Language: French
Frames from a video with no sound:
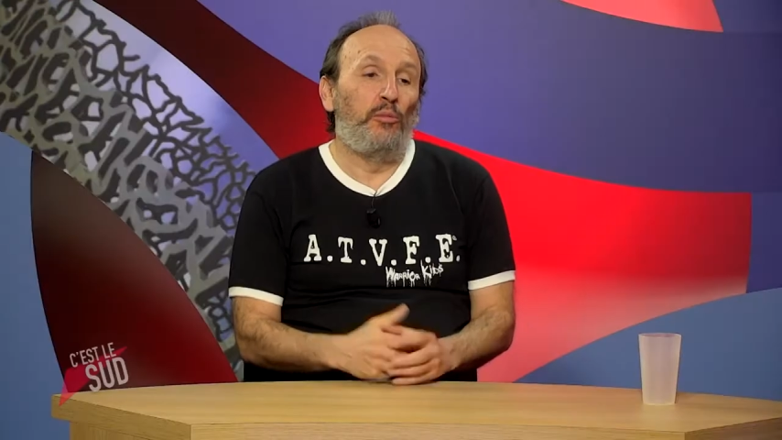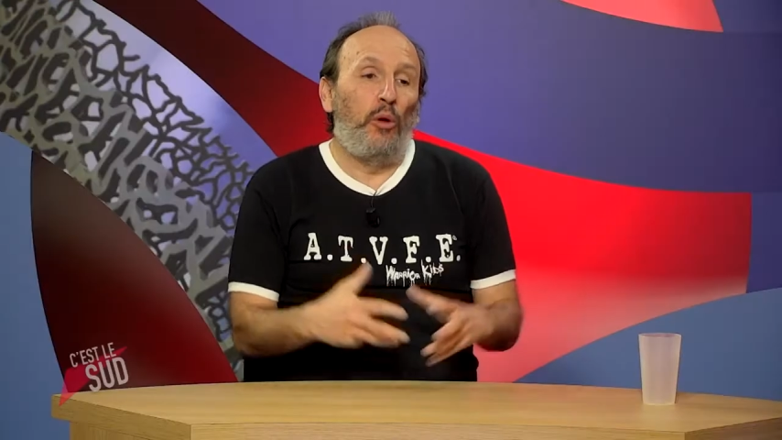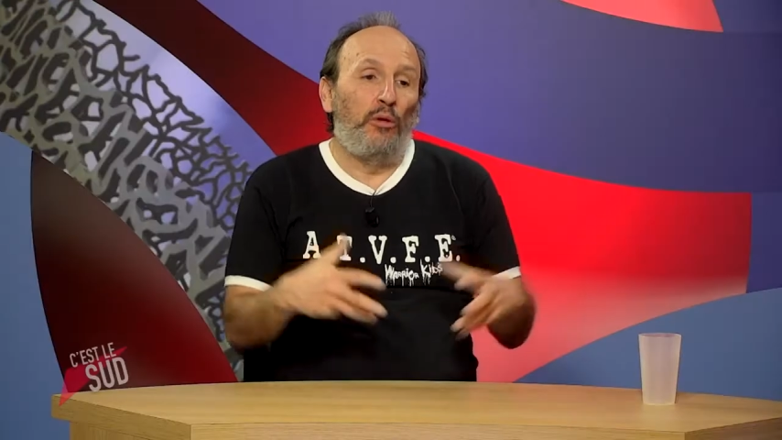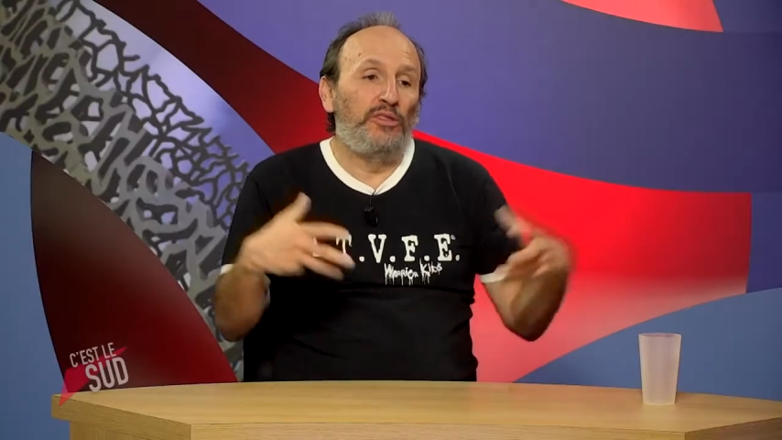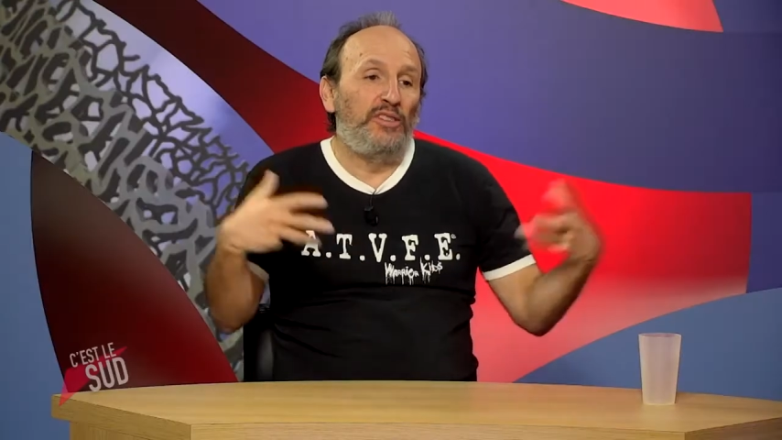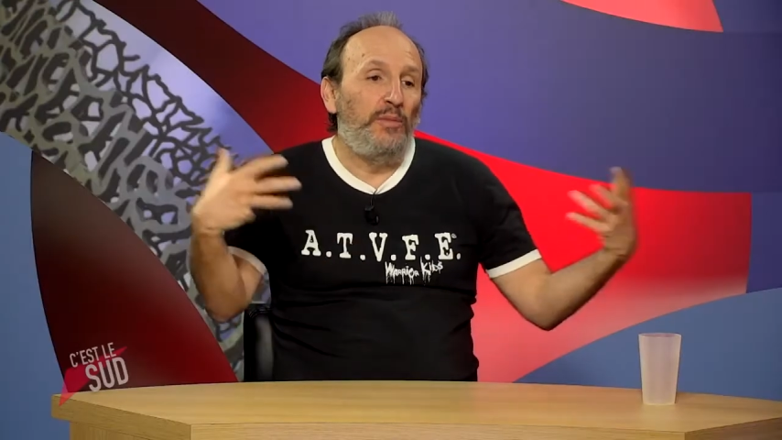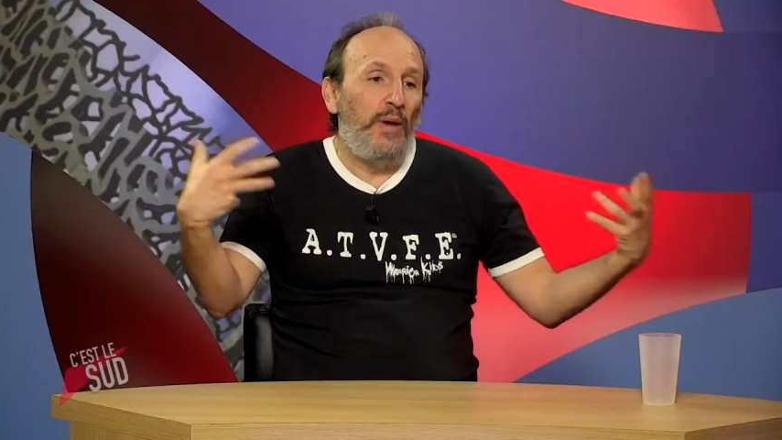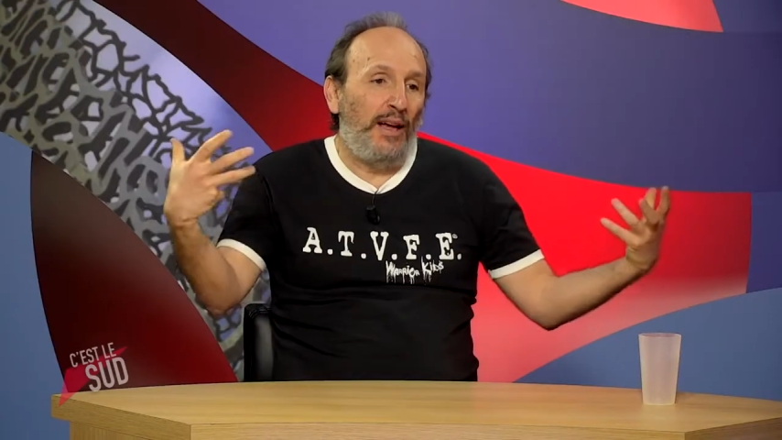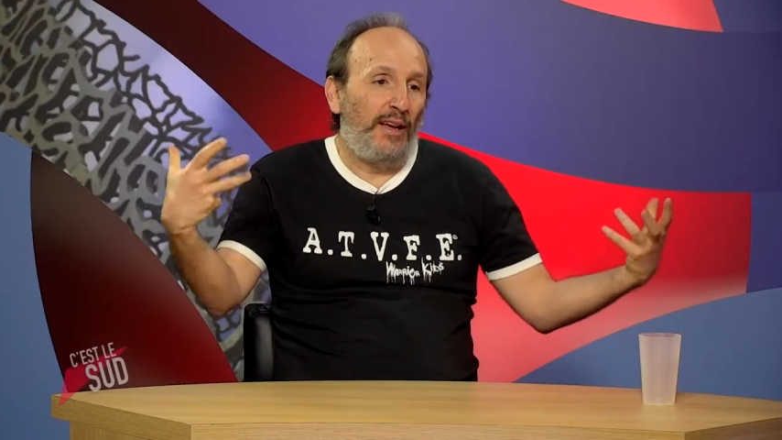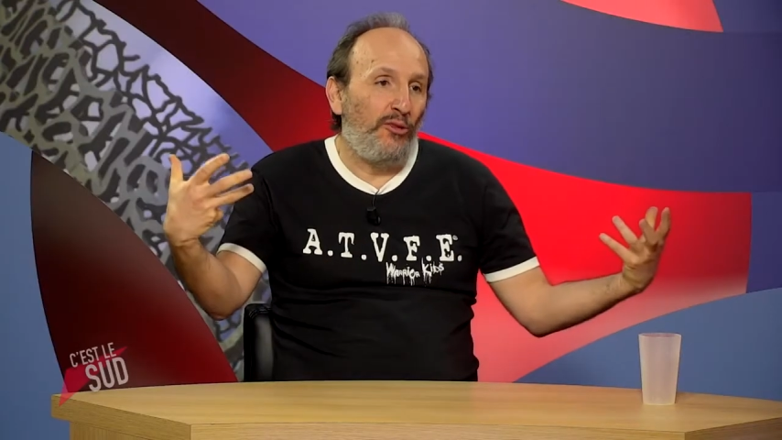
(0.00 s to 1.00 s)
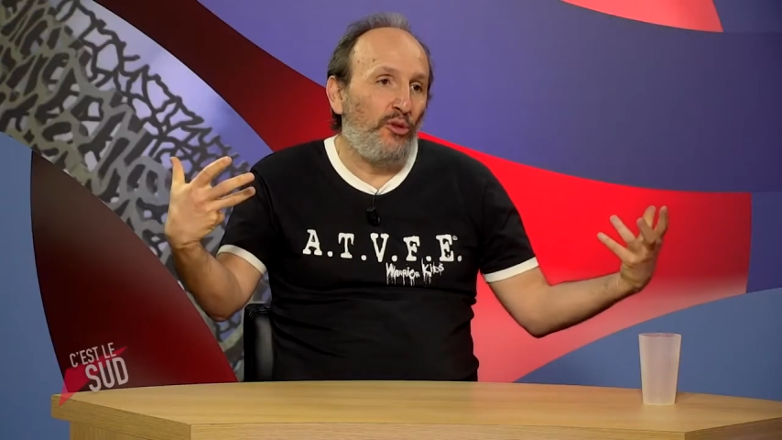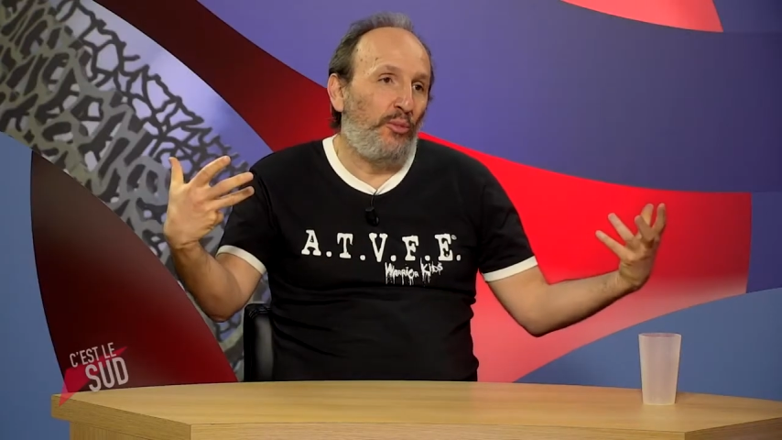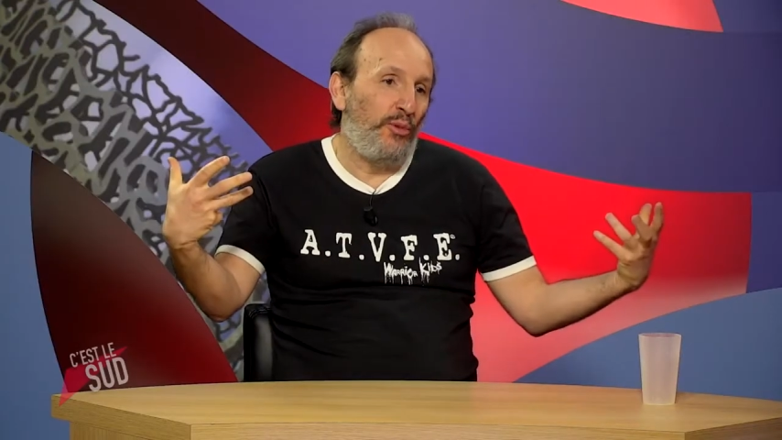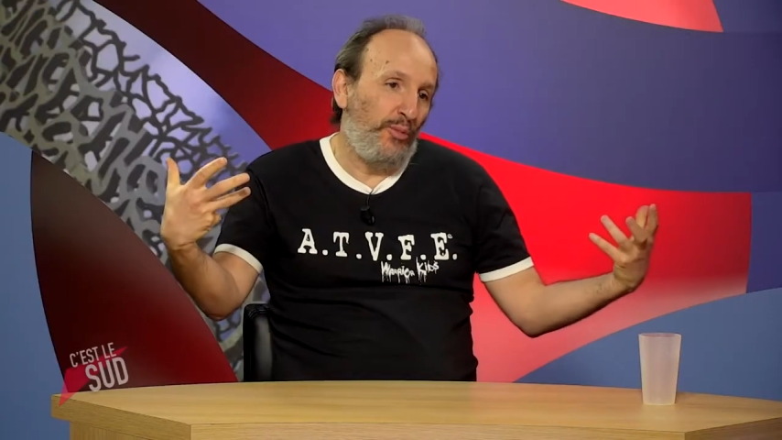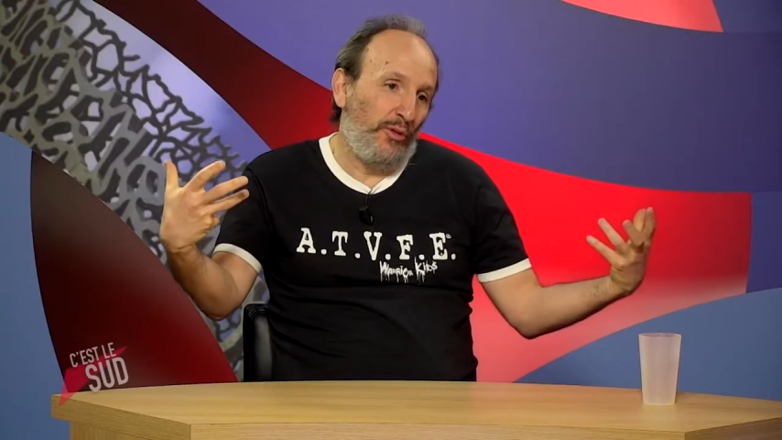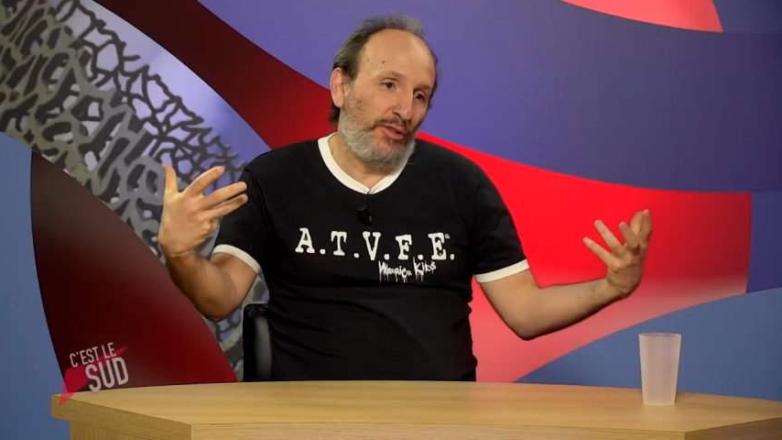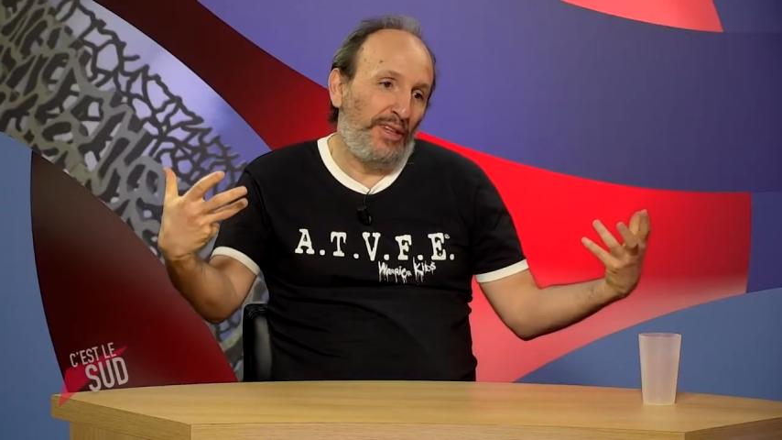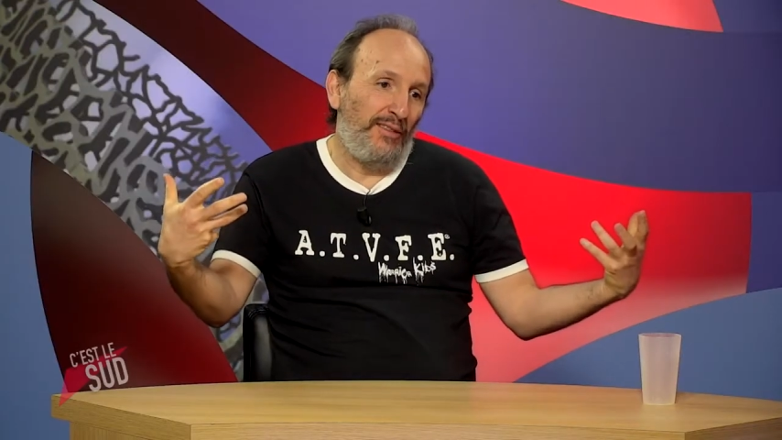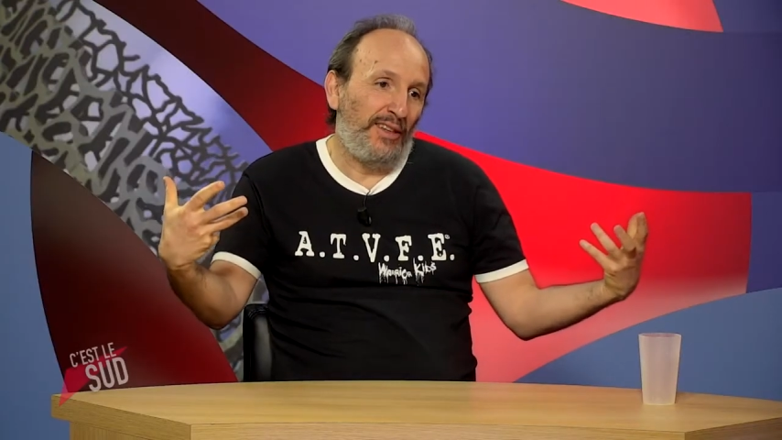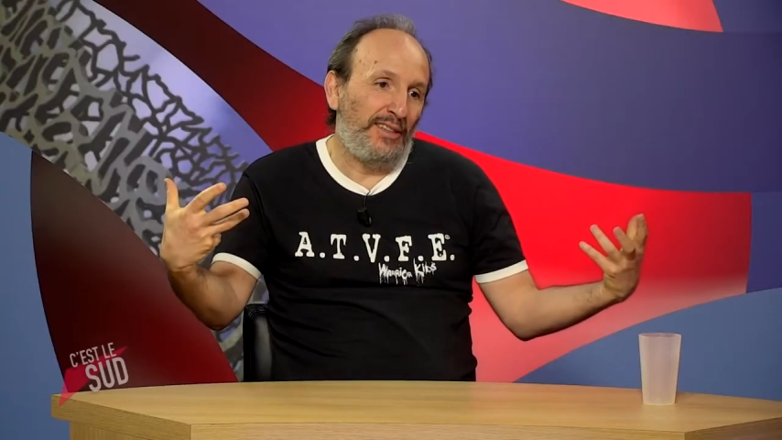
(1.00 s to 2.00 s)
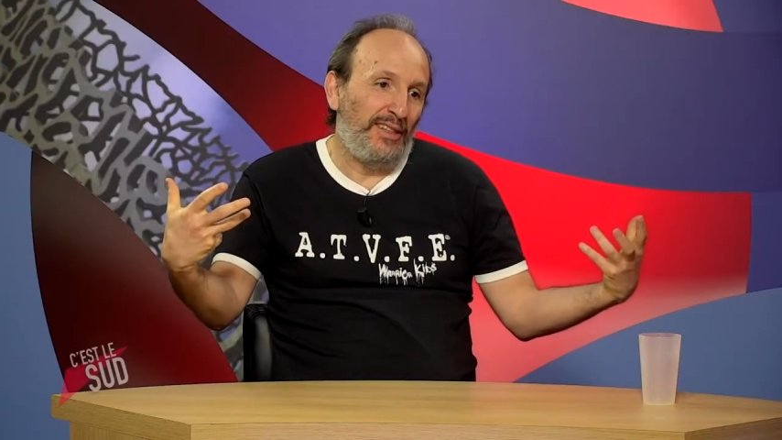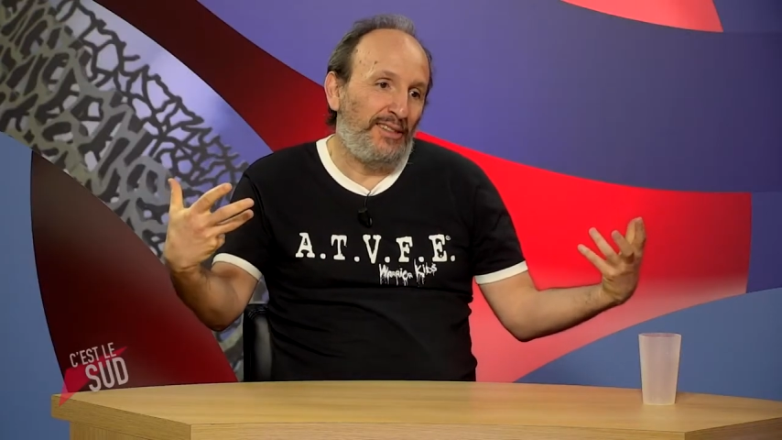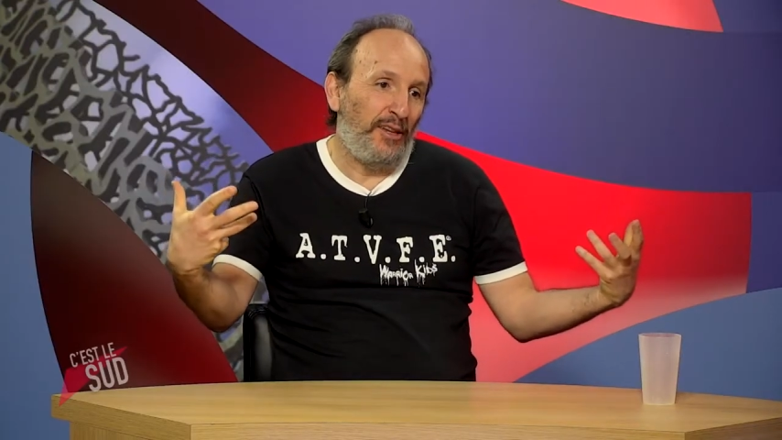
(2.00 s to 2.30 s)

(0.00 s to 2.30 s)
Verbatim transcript: bon, Zlibar Kangourpu, pour vous dire la vérité,